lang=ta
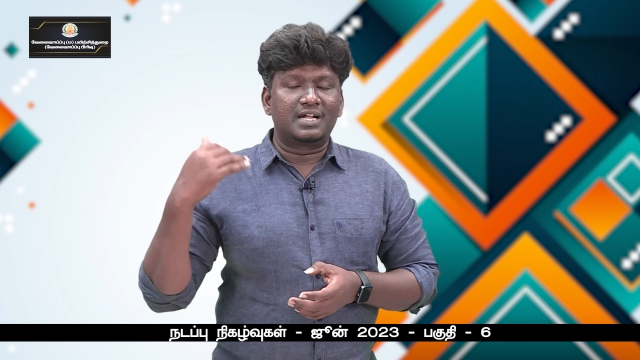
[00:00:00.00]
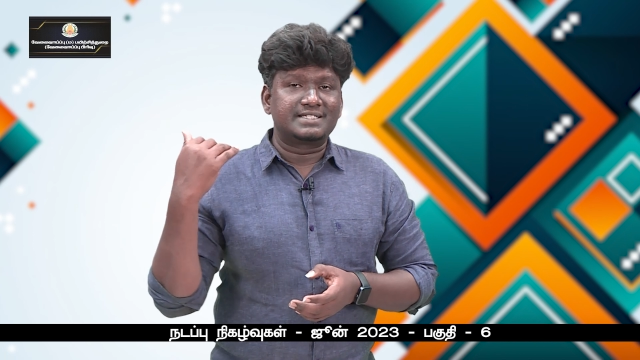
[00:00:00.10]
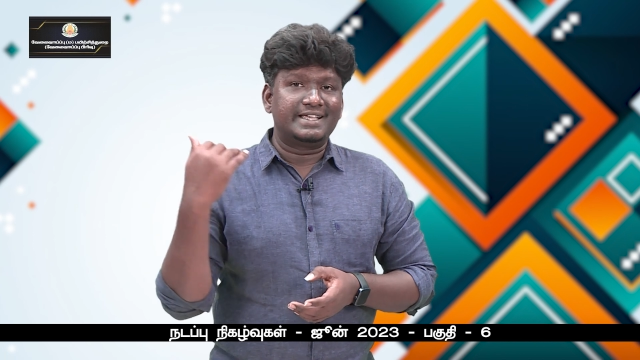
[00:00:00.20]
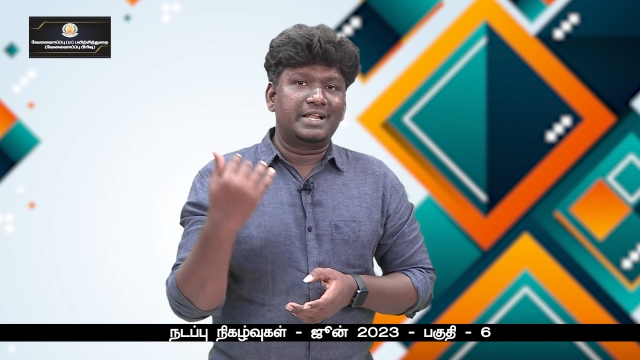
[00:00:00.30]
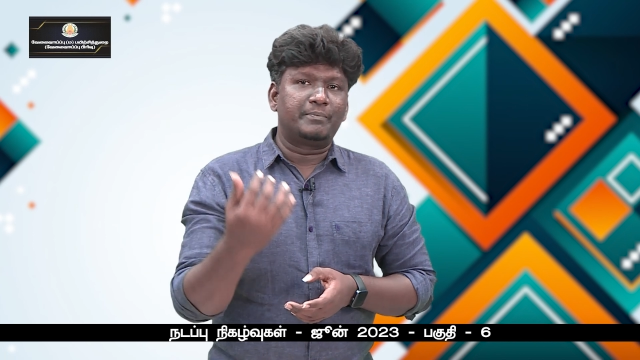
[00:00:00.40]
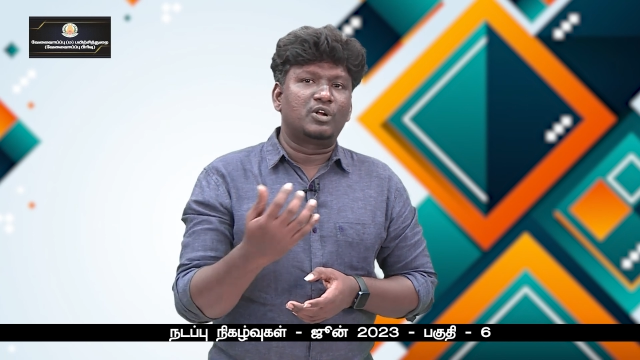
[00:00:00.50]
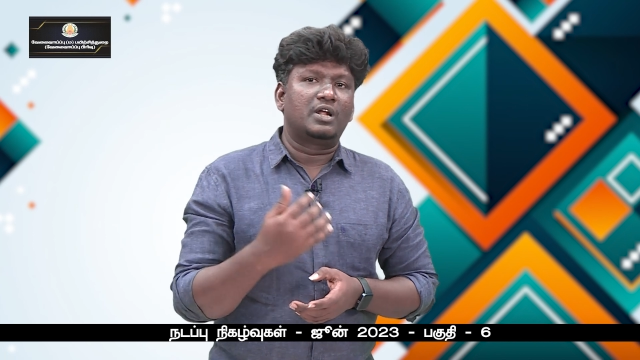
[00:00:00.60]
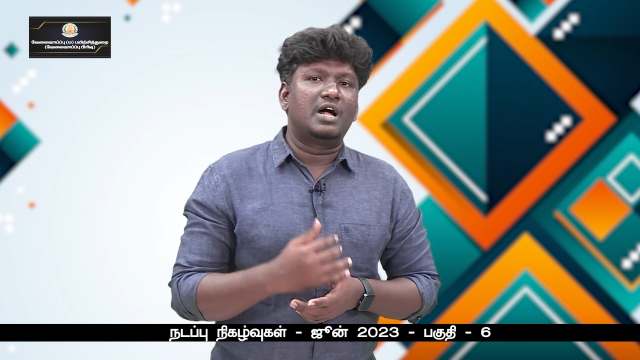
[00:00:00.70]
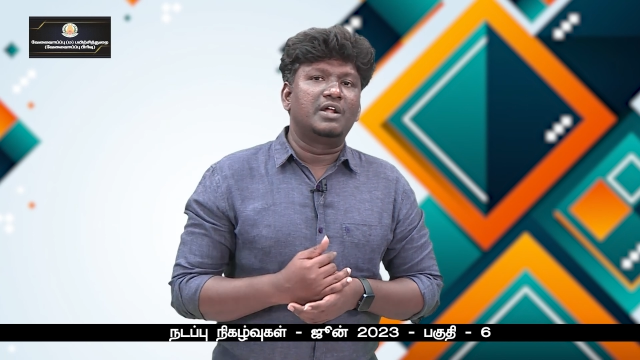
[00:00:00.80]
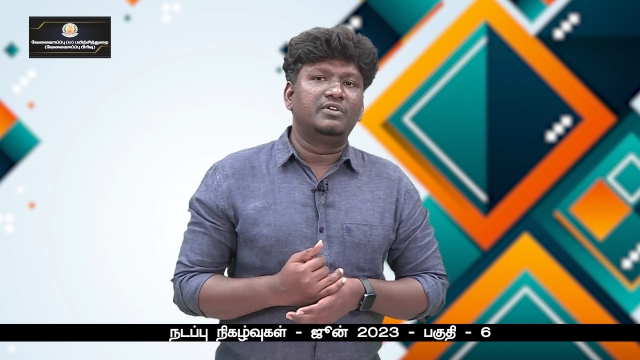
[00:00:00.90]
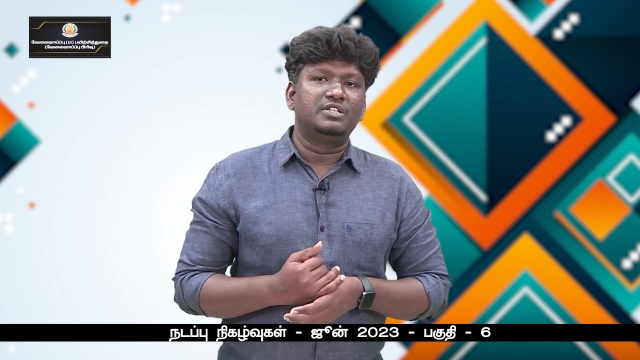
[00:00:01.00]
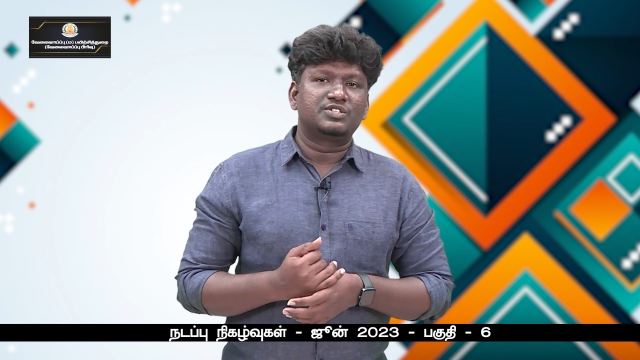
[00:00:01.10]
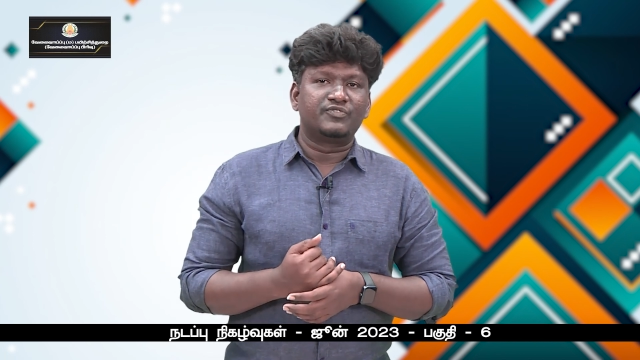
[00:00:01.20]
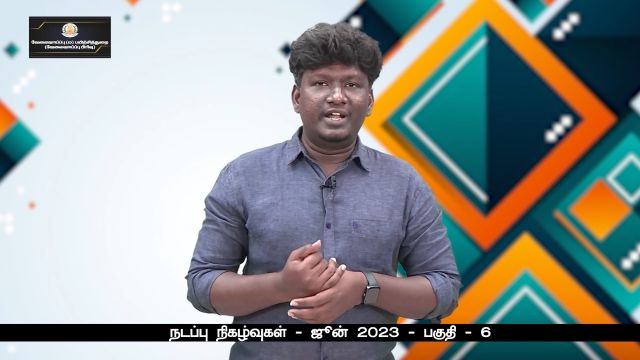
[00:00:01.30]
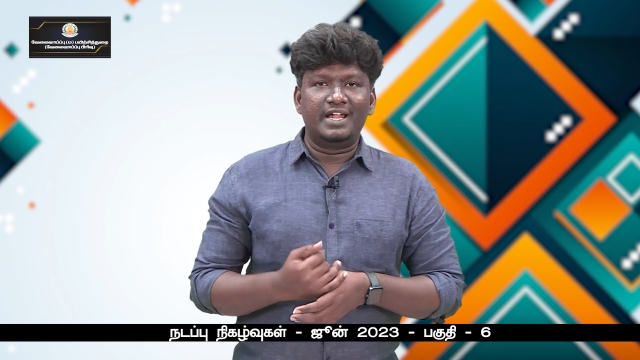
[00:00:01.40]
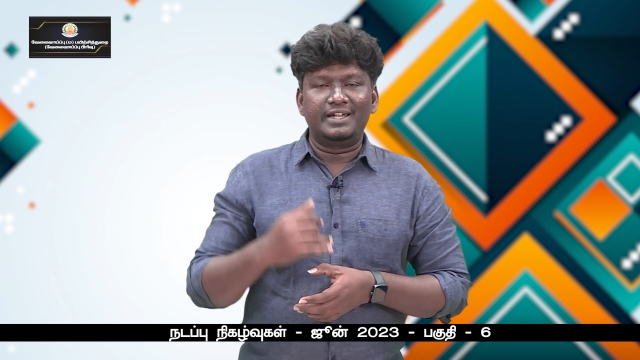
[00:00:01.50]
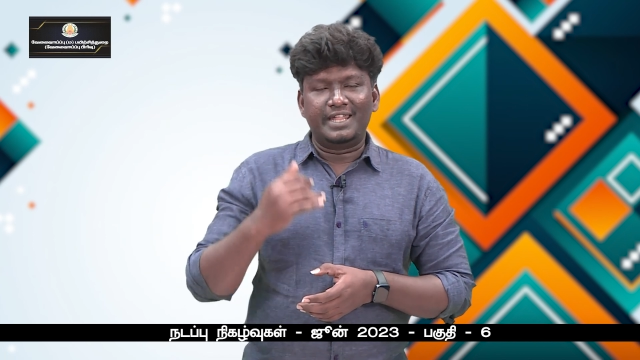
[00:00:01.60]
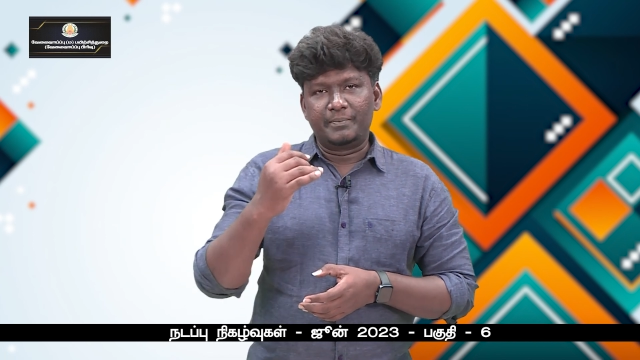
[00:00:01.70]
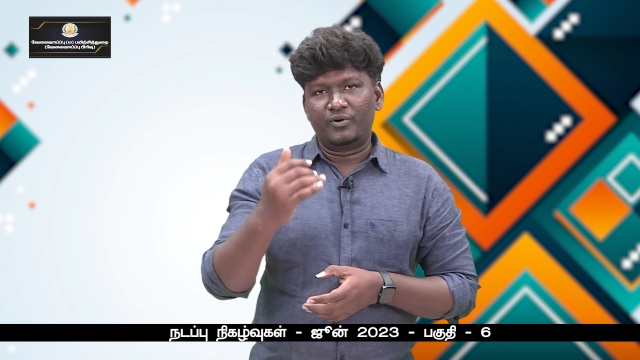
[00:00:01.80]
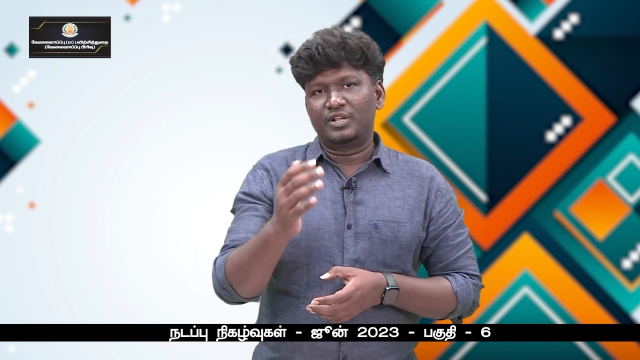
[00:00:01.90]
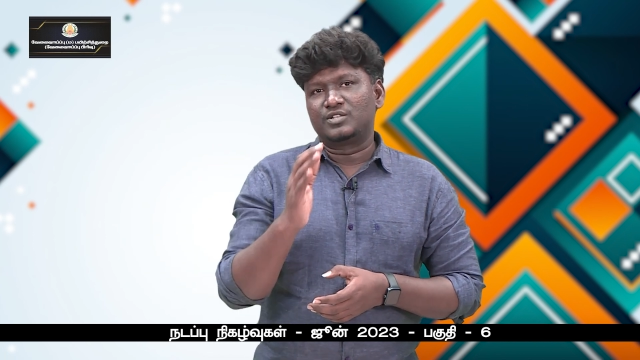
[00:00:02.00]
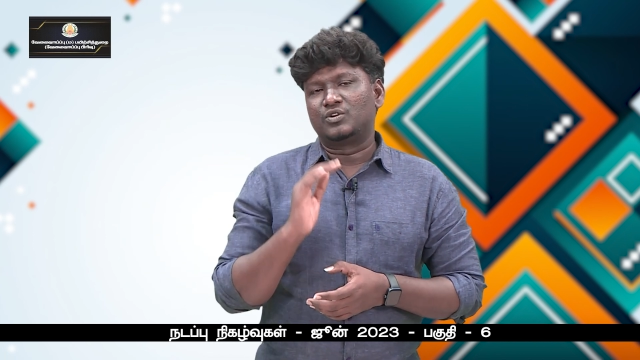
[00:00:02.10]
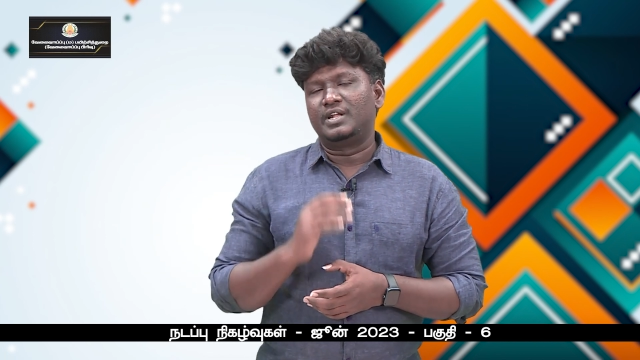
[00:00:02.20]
ரெண்டாக சேர போகிற நாடு வந்து ஸ்வீடன் இப்போ வரைக்கும்